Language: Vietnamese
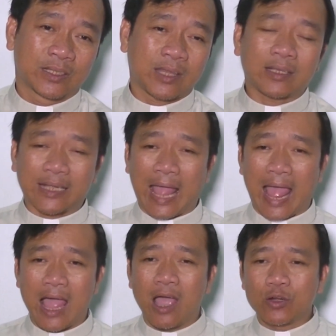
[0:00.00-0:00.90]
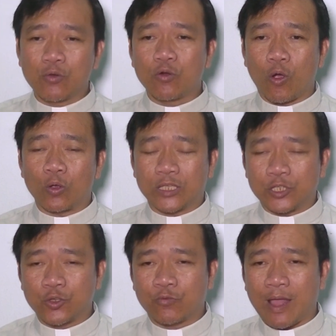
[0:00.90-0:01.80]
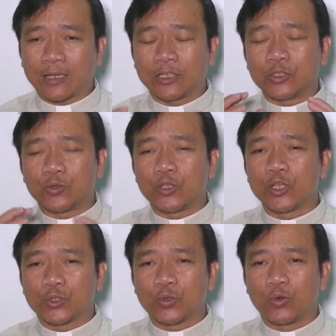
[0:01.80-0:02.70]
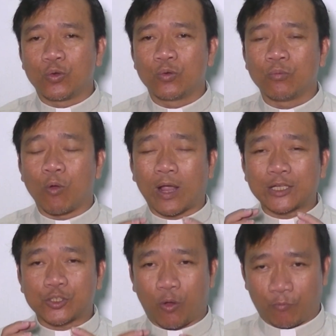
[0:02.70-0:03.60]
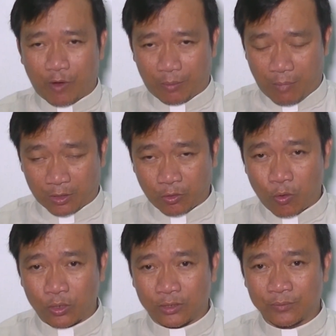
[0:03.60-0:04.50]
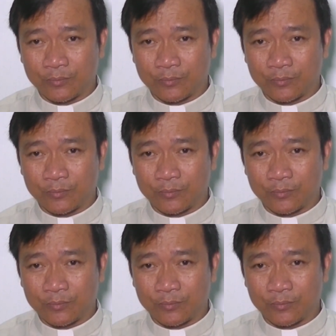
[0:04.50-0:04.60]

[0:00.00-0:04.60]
tất cả ơn cứu độ chỉ xuất phát từ Chúa Giêsu một cách trọn vẹn mà thôi